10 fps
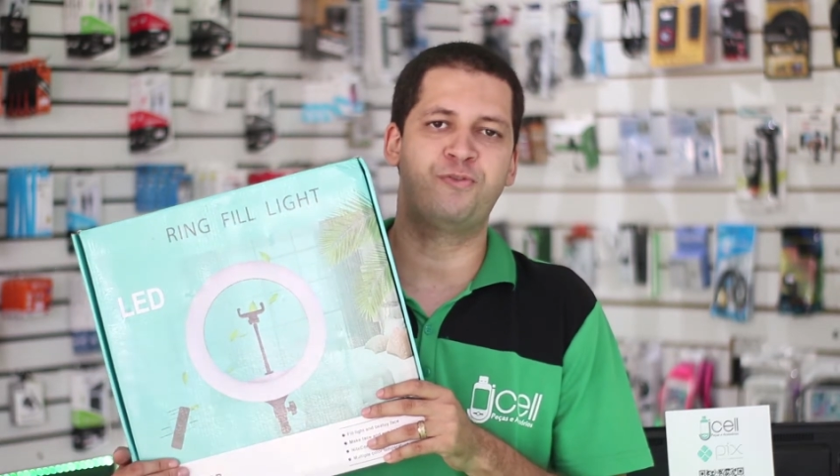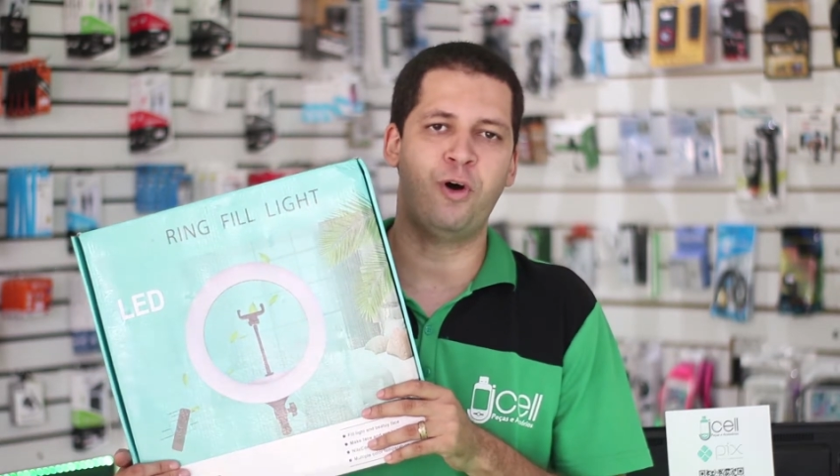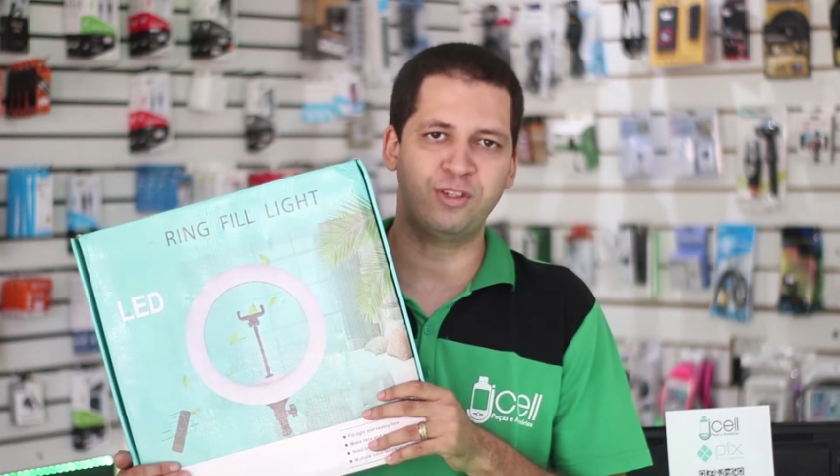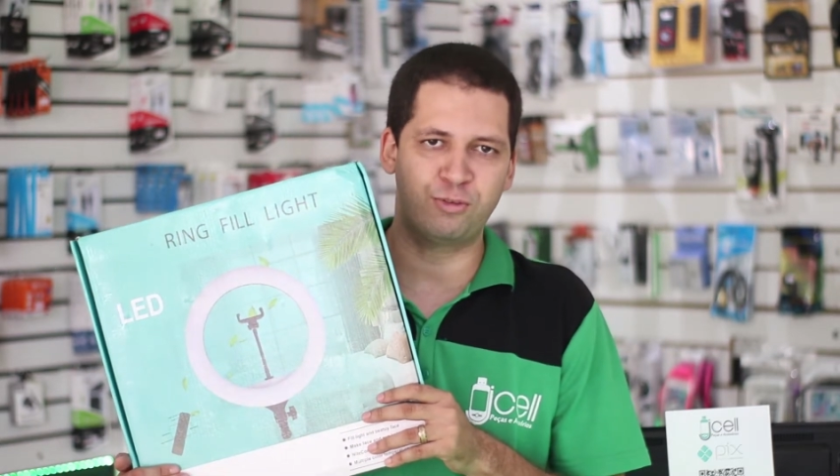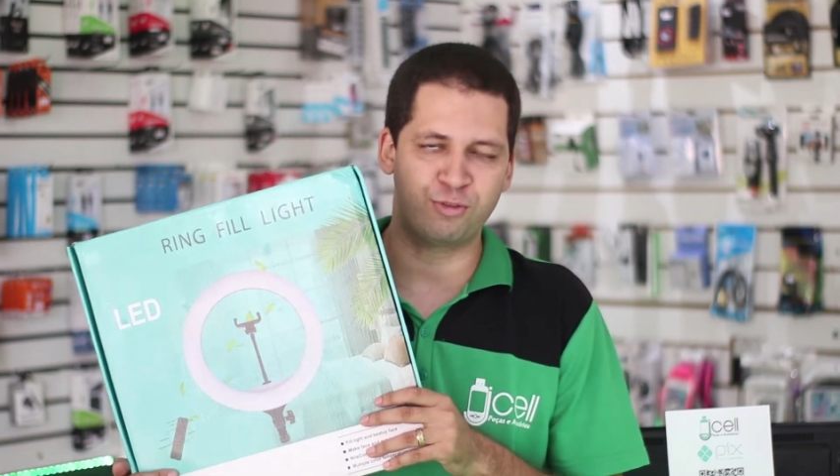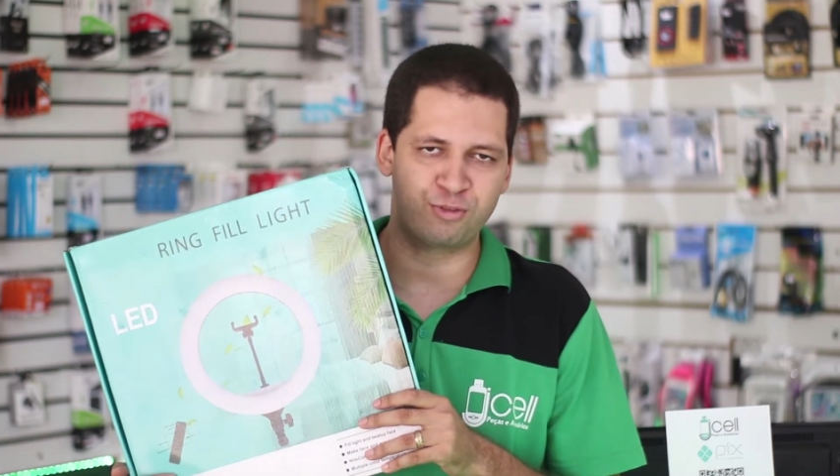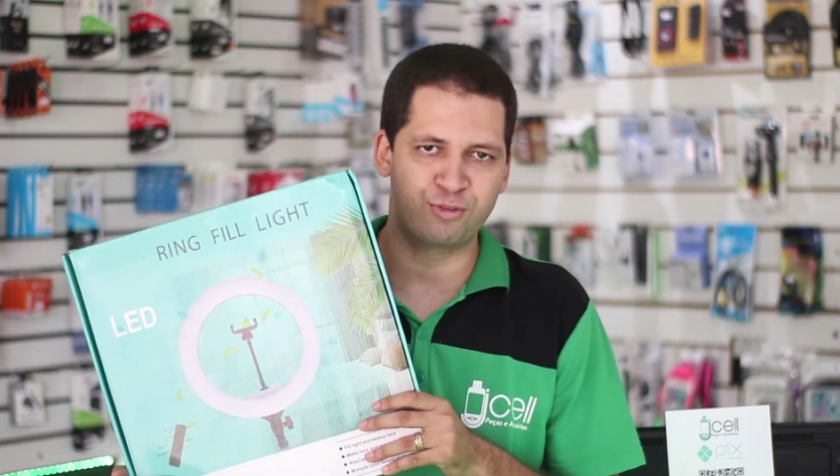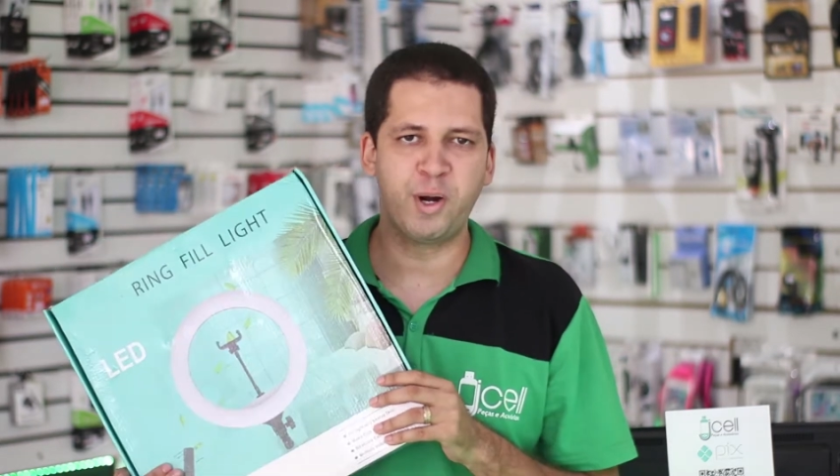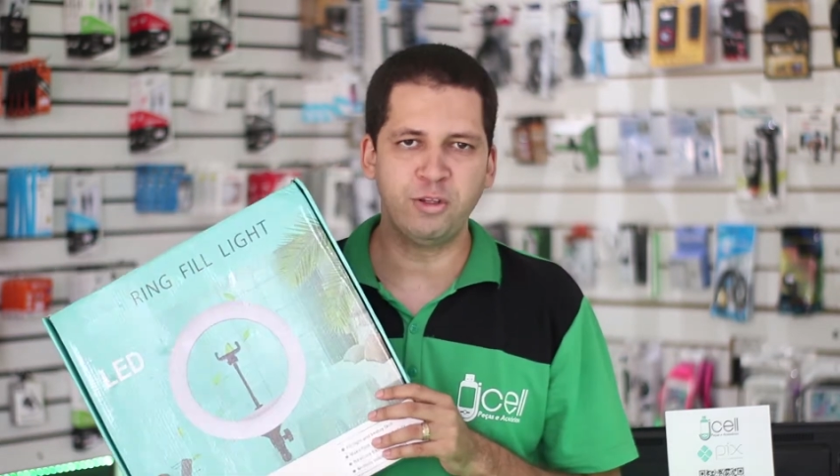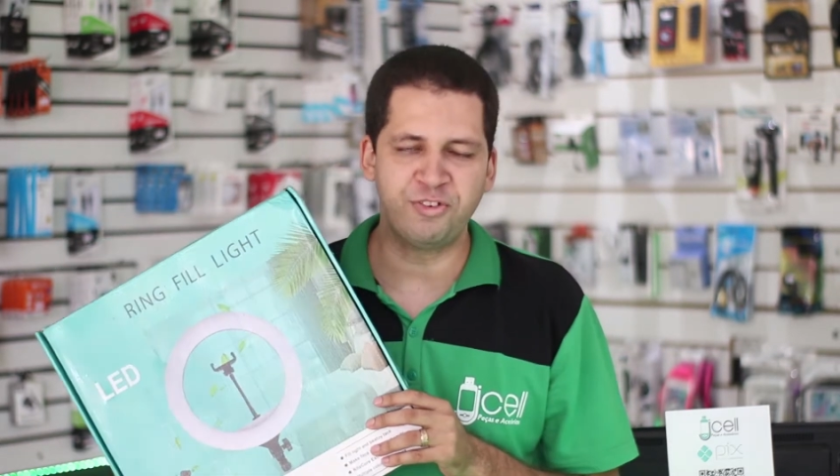fotos,
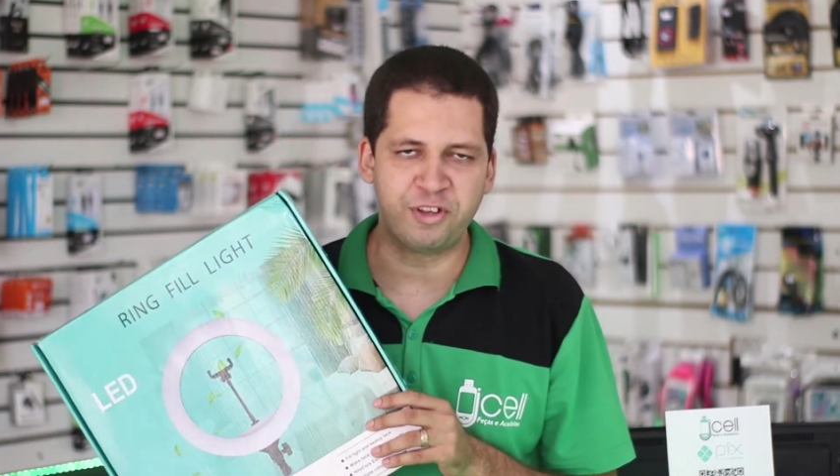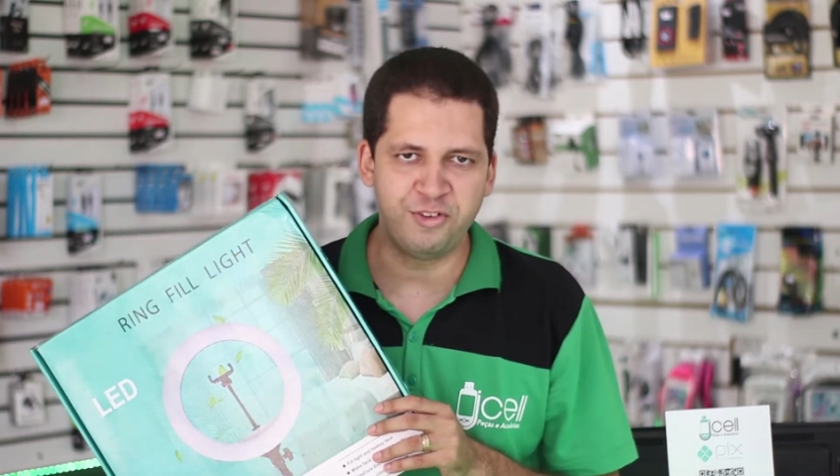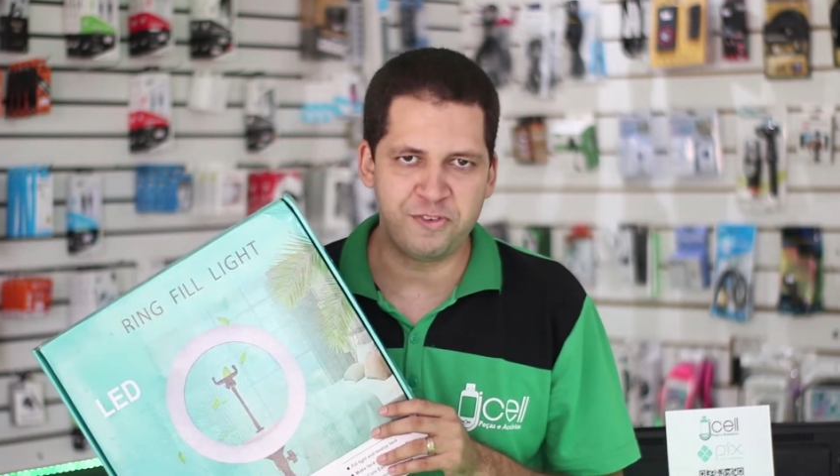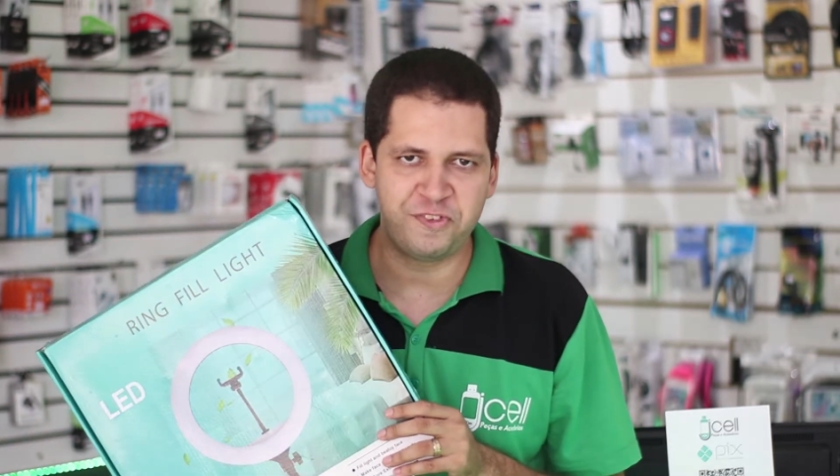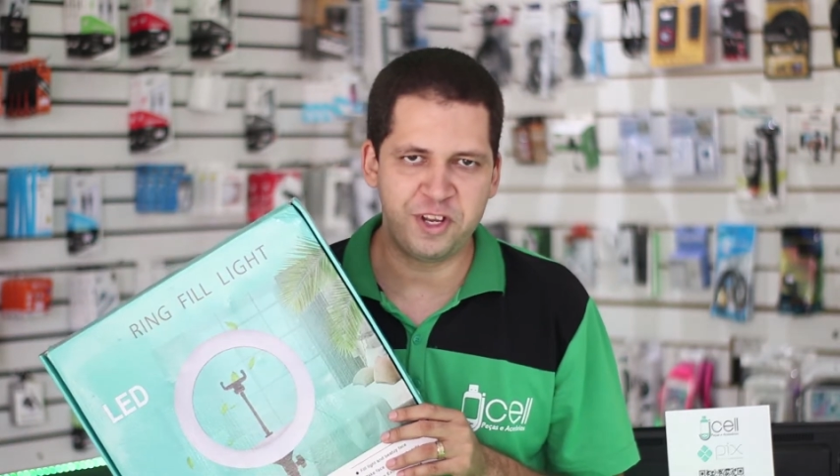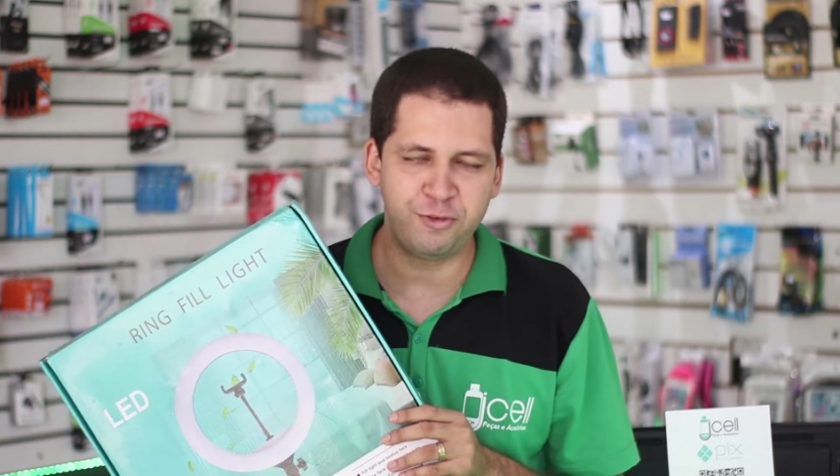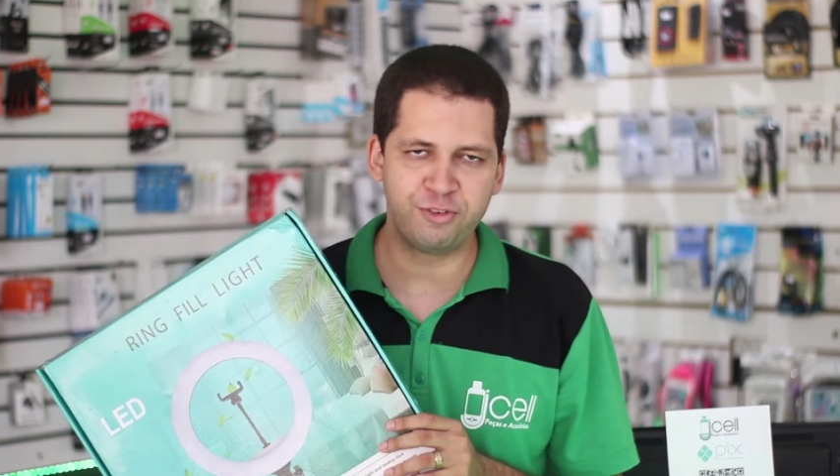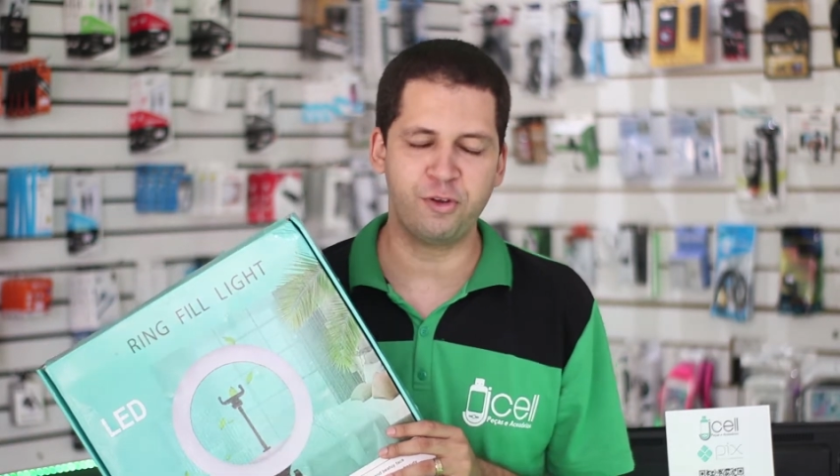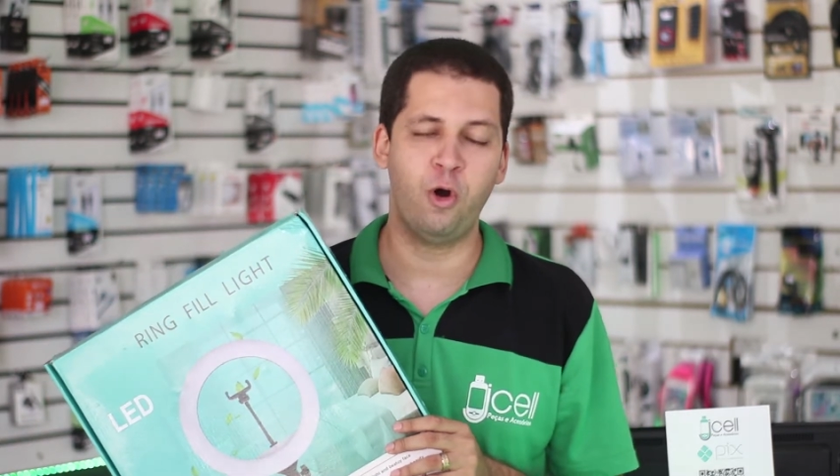produção de vídeos